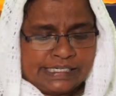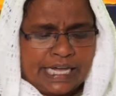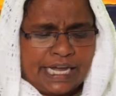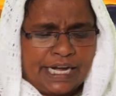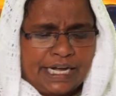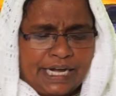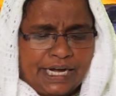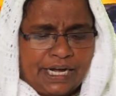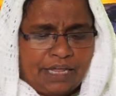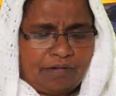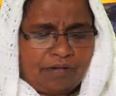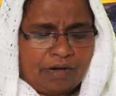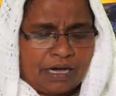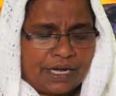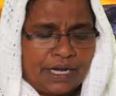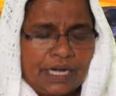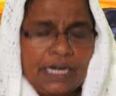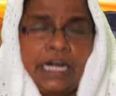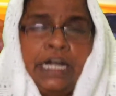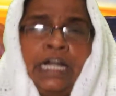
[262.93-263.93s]
என்னிடம்
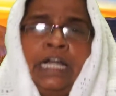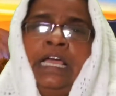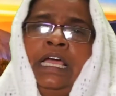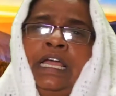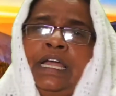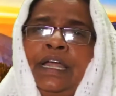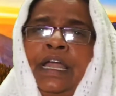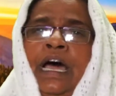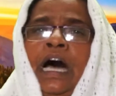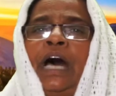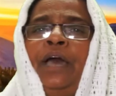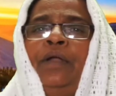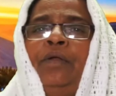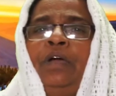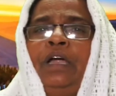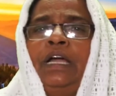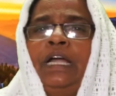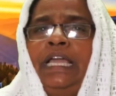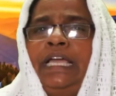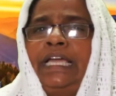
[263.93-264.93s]
வாருங்கள் நான்
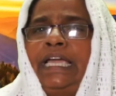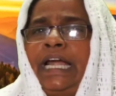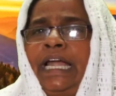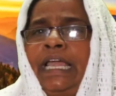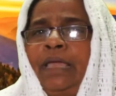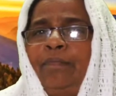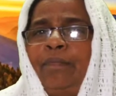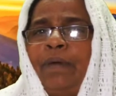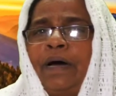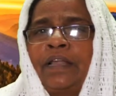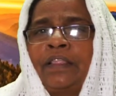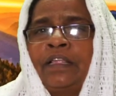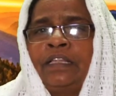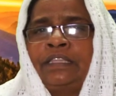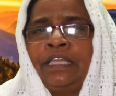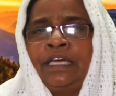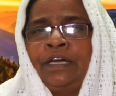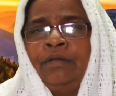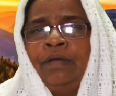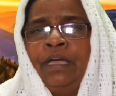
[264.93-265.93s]
உங்களுக்கு இழைப்பார்கள்
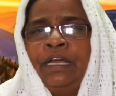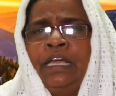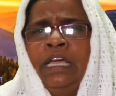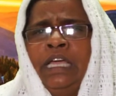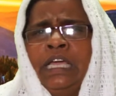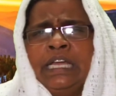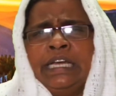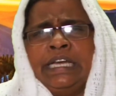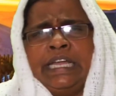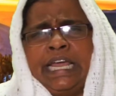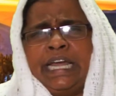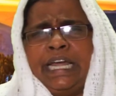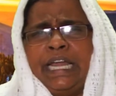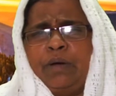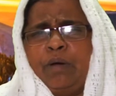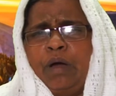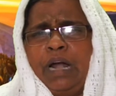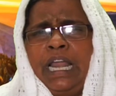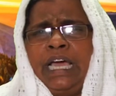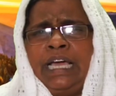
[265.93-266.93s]
தருவேன் நீ என்னை
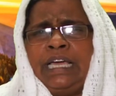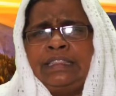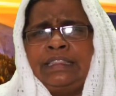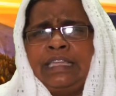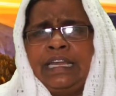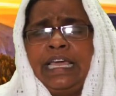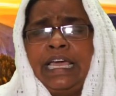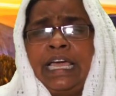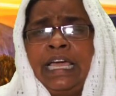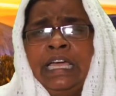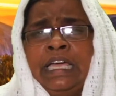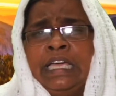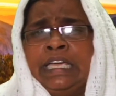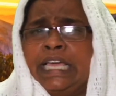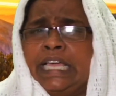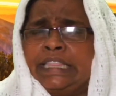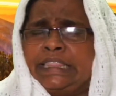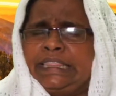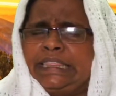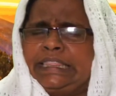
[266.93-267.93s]
உலகத்தில்
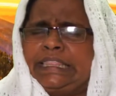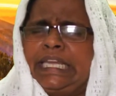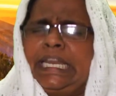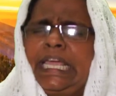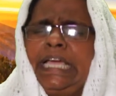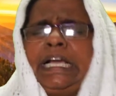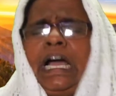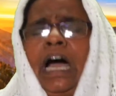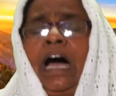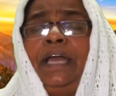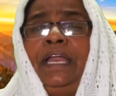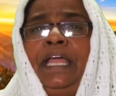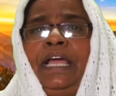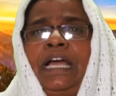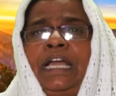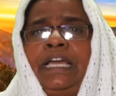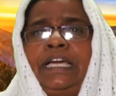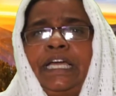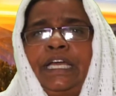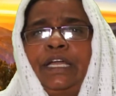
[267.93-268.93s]
எத்தனை
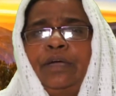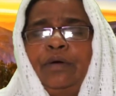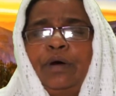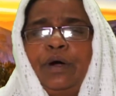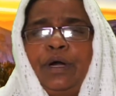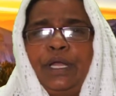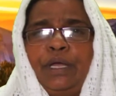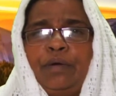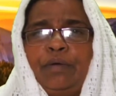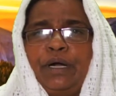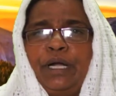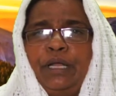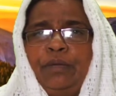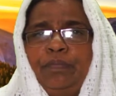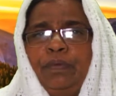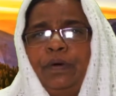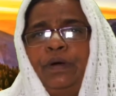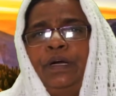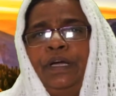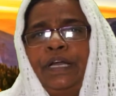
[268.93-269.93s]
காரியங்களுக்கு நீ ஓடி ஓடி
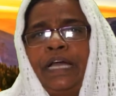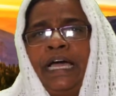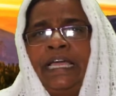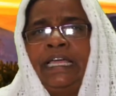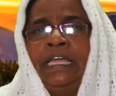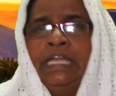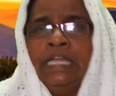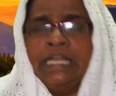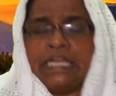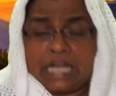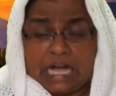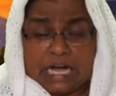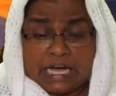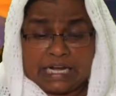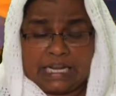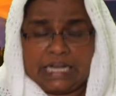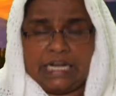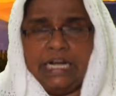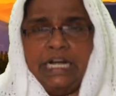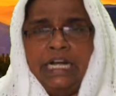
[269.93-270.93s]
போகிறாய்
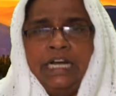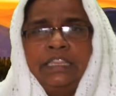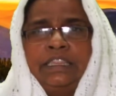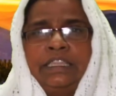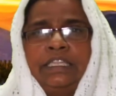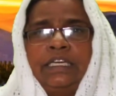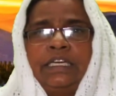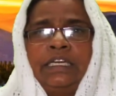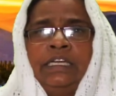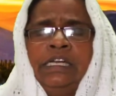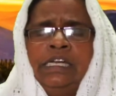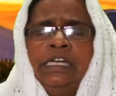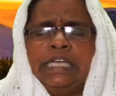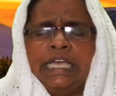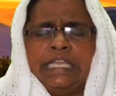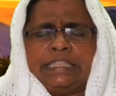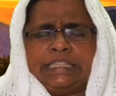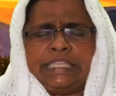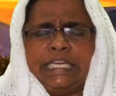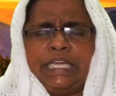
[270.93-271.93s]
காலையில் எழுந்து
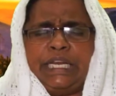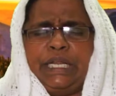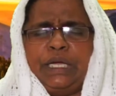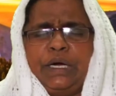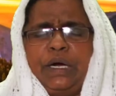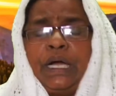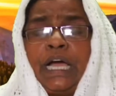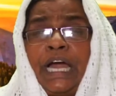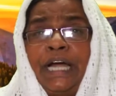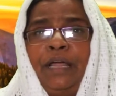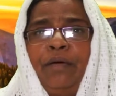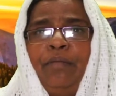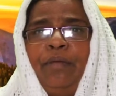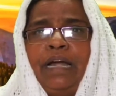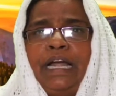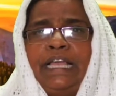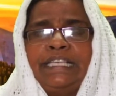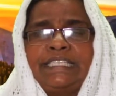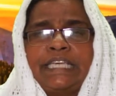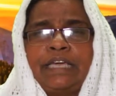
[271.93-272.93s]
எத்தனையோ
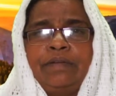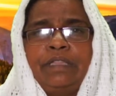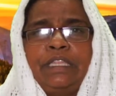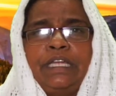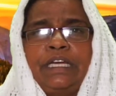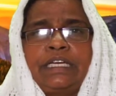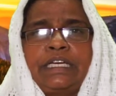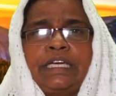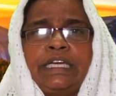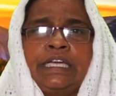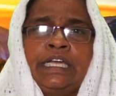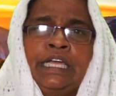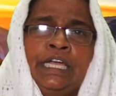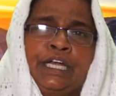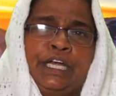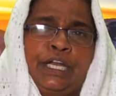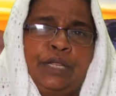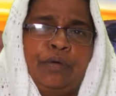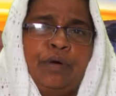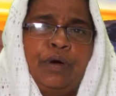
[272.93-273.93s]
கடமைகளை செய்வதற்கு
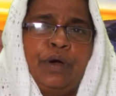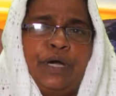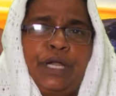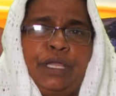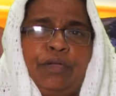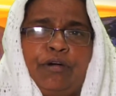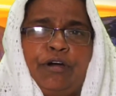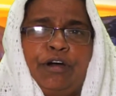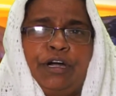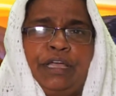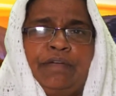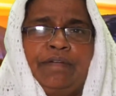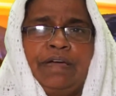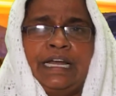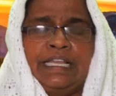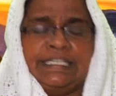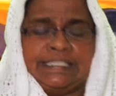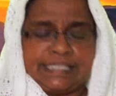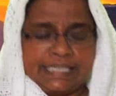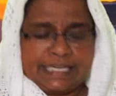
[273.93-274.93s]
நீ நீ ஓடி ஓடி
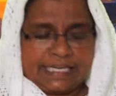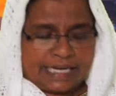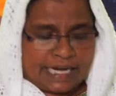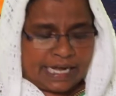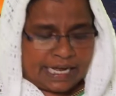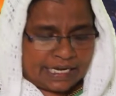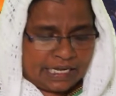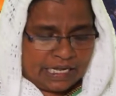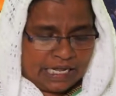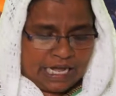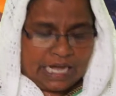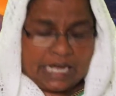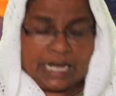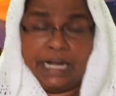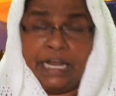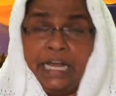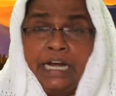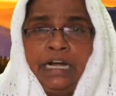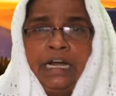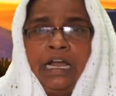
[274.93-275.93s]
வேலை செய்கிறாய்
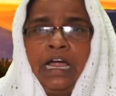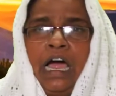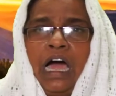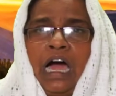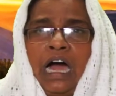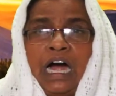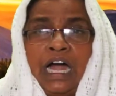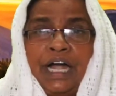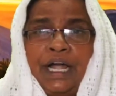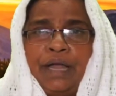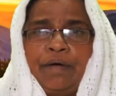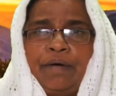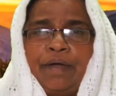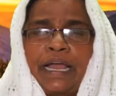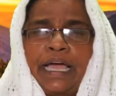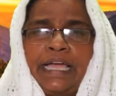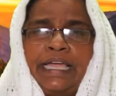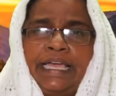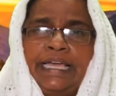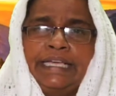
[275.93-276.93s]
ஆனால்
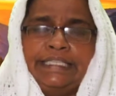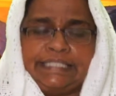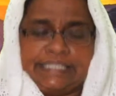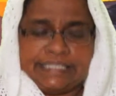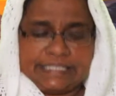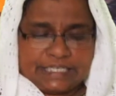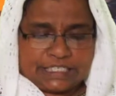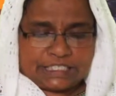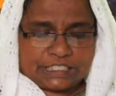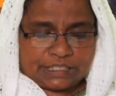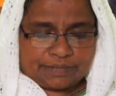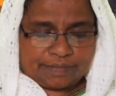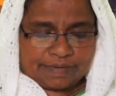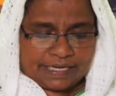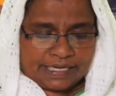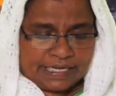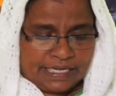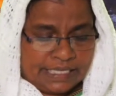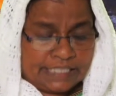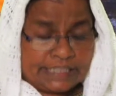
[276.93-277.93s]
ஆண்டவராக இயேசு கிறிஸ்துவை
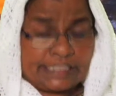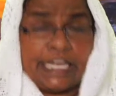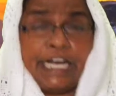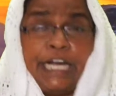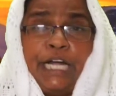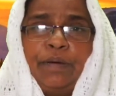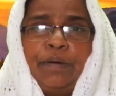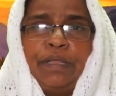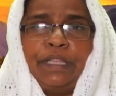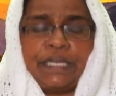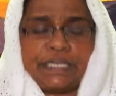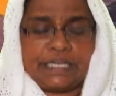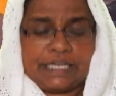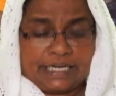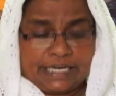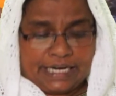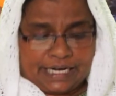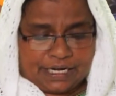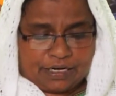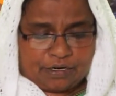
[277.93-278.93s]
தேடுவதற்கு
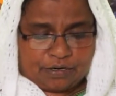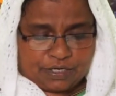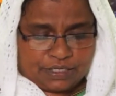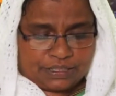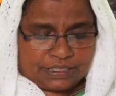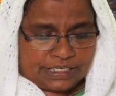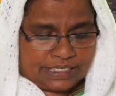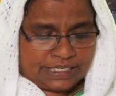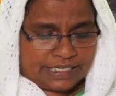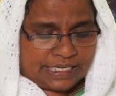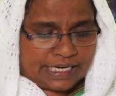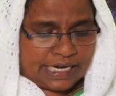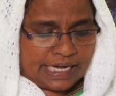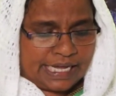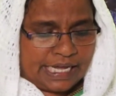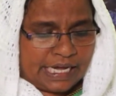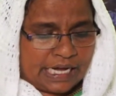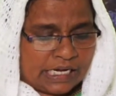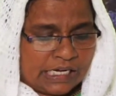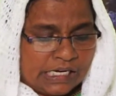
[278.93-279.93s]
நீ இடம்
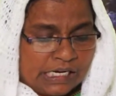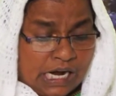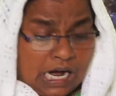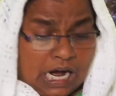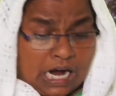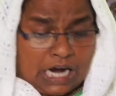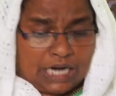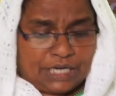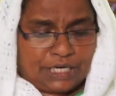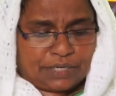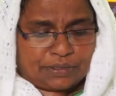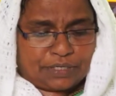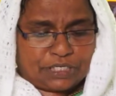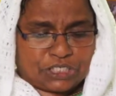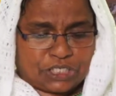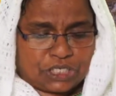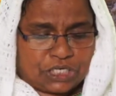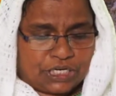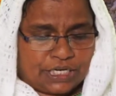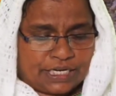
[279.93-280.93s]
கொடுத்திருக்கிறாயா ஆண்டோர்
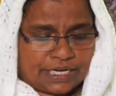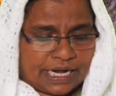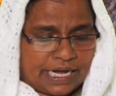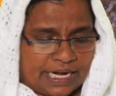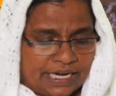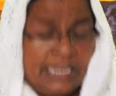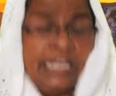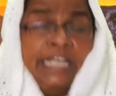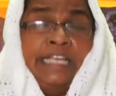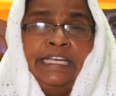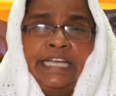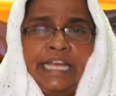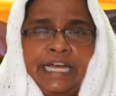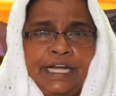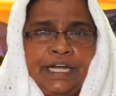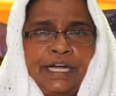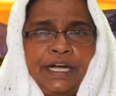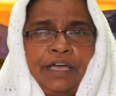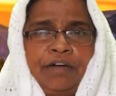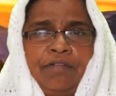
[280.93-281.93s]
சொல்லுகிறார்
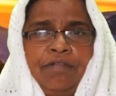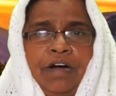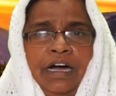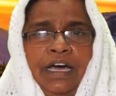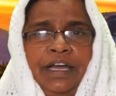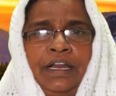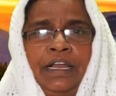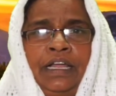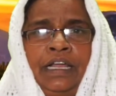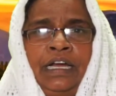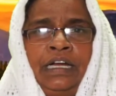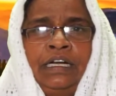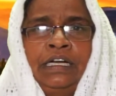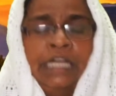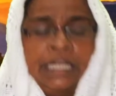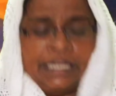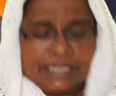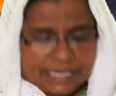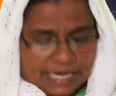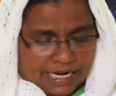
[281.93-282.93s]
என்னிடம் வாருங்கள்
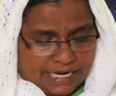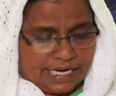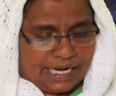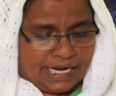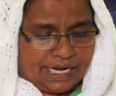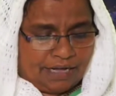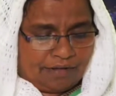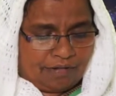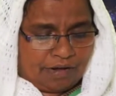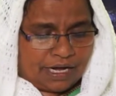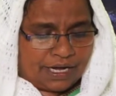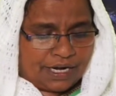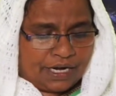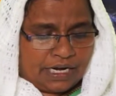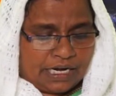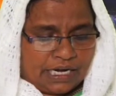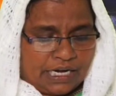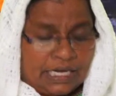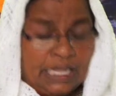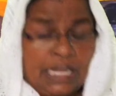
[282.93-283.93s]
என்னிடம்
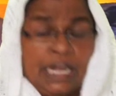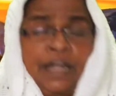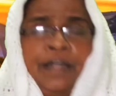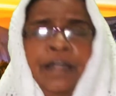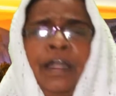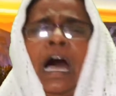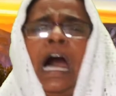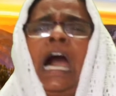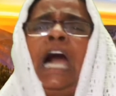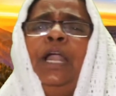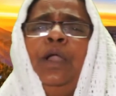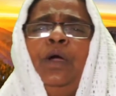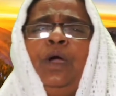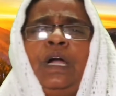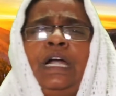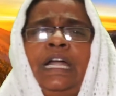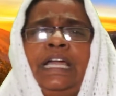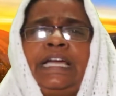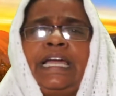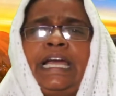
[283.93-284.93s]
வாருங்கள் நான்
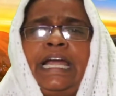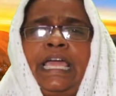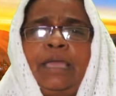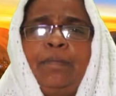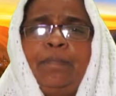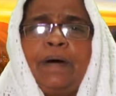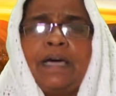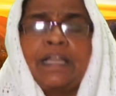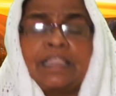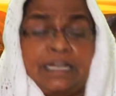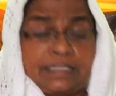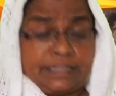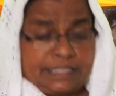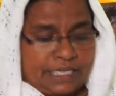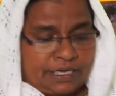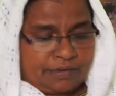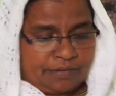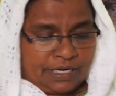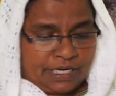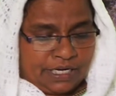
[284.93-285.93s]
உங்களுக்கு இழைப்பாறுதல்
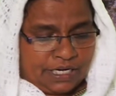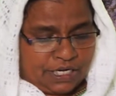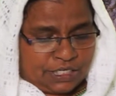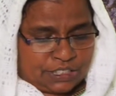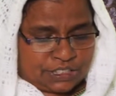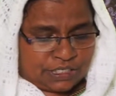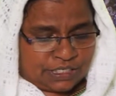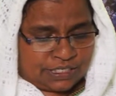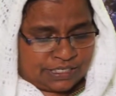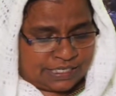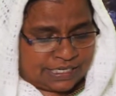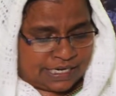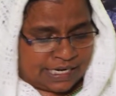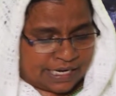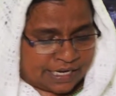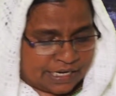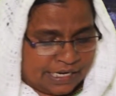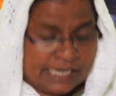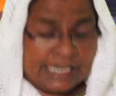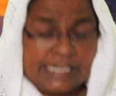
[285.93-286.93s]
தருவேன் என்று
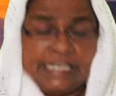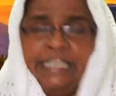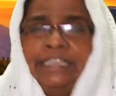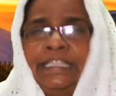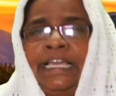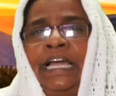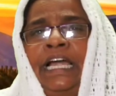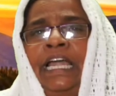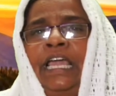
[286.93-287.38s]
சொல்லுகிறார் இந்த